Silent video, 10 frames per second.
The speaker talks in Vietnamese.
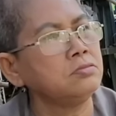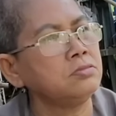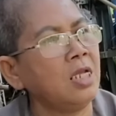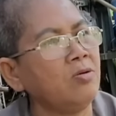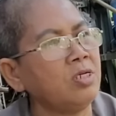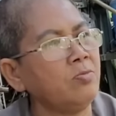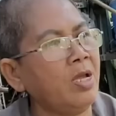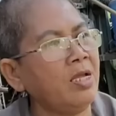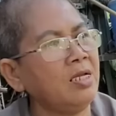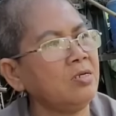đau kỳ
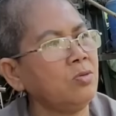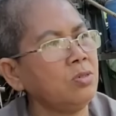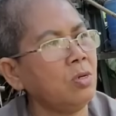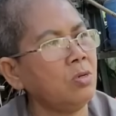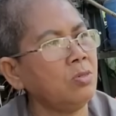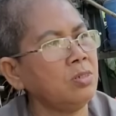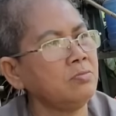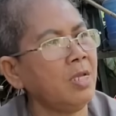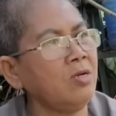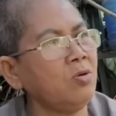ba của cô
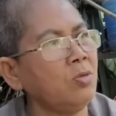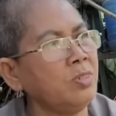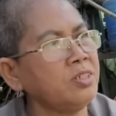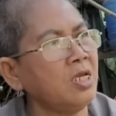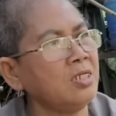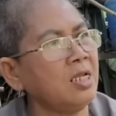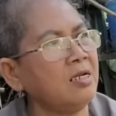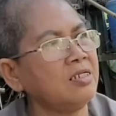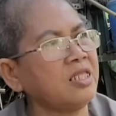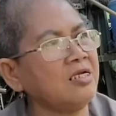má cô ở trên
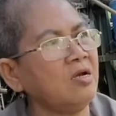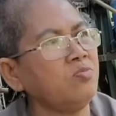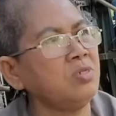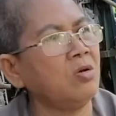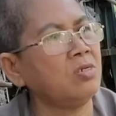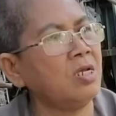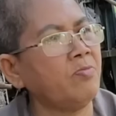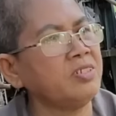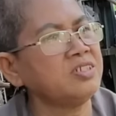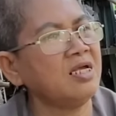tẩn ổng rồi là
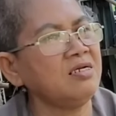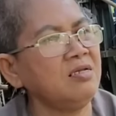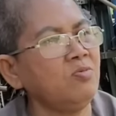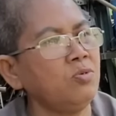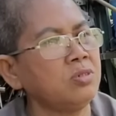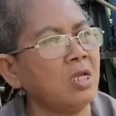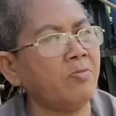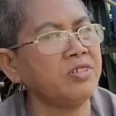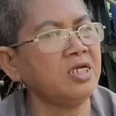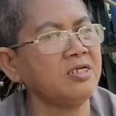bà sáng đi luôn chờ
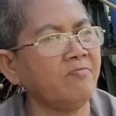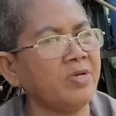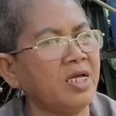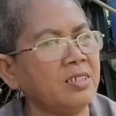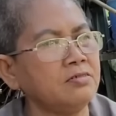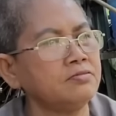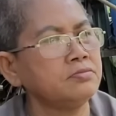bà chết cầm canh